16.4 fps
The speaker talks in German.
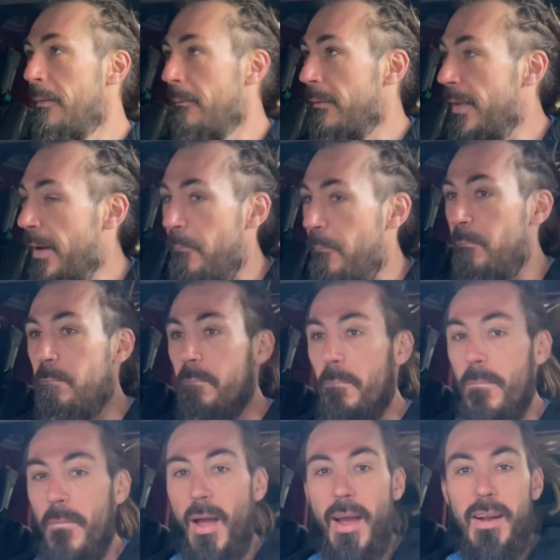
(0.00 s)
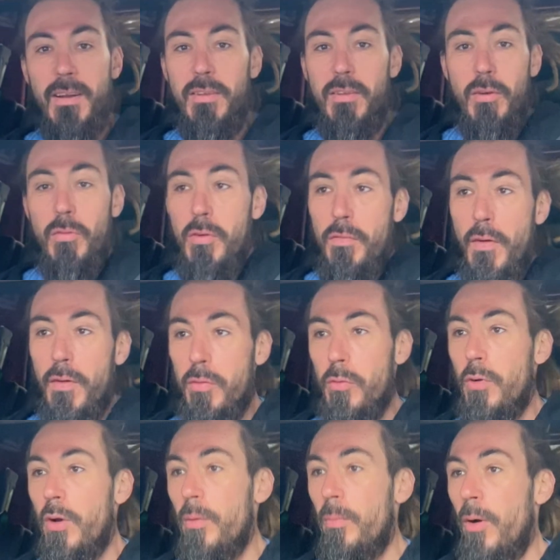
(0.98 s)
Ja, eigentlich irgendwie
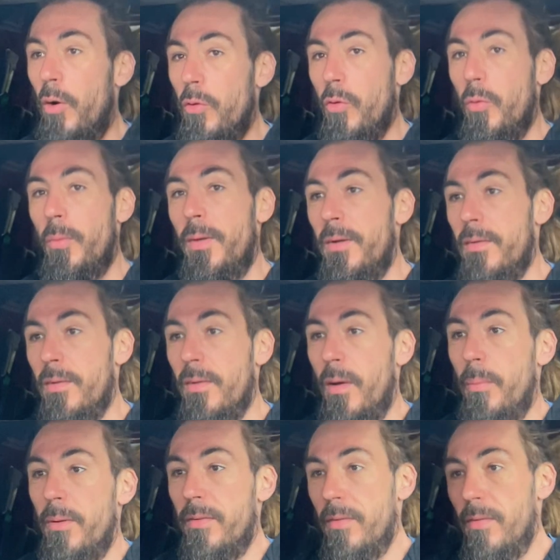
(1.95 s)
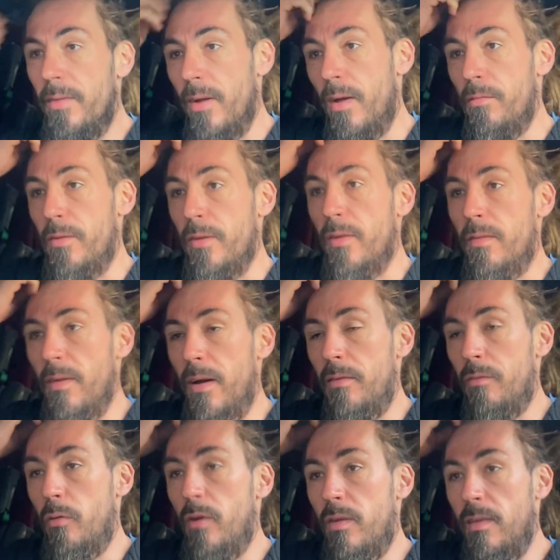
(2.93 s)
fast nur noch im Auto im Moment. Aber es ist ja einfach eine
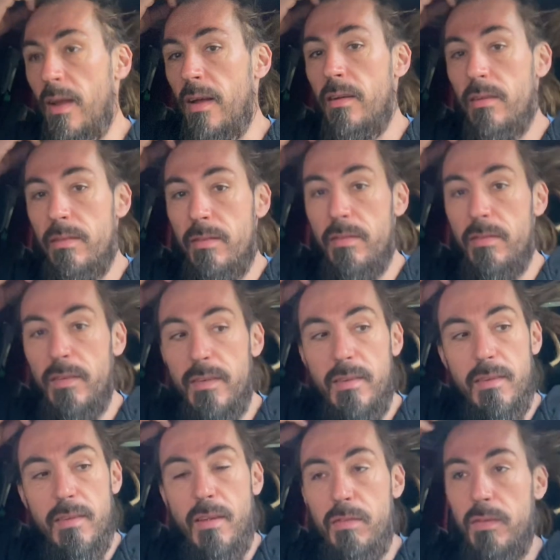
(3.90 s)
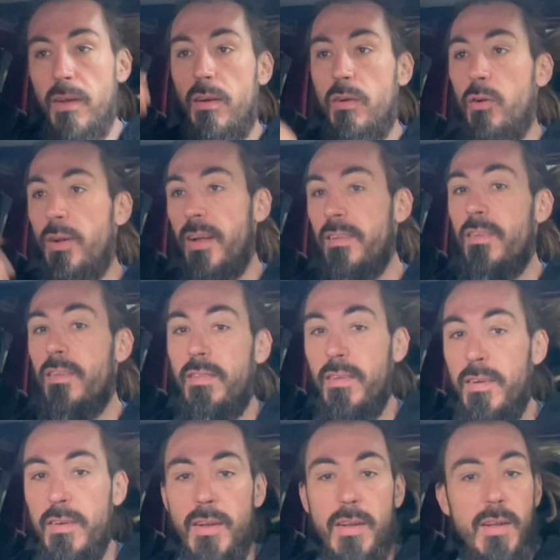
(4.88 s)
Zeit, wo ich denke, es ist wichtig, dass wir connected
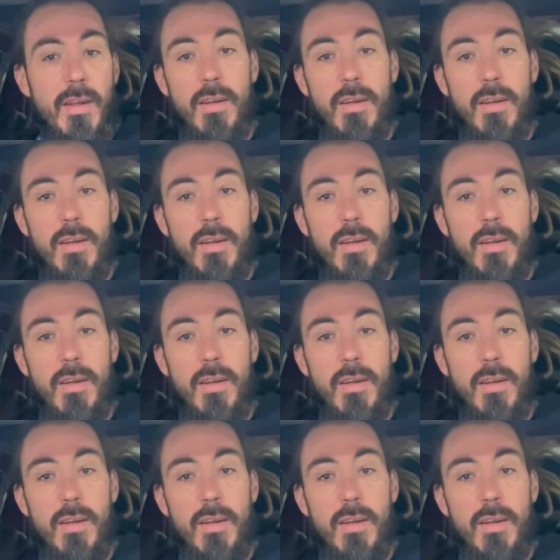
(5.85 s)
sind.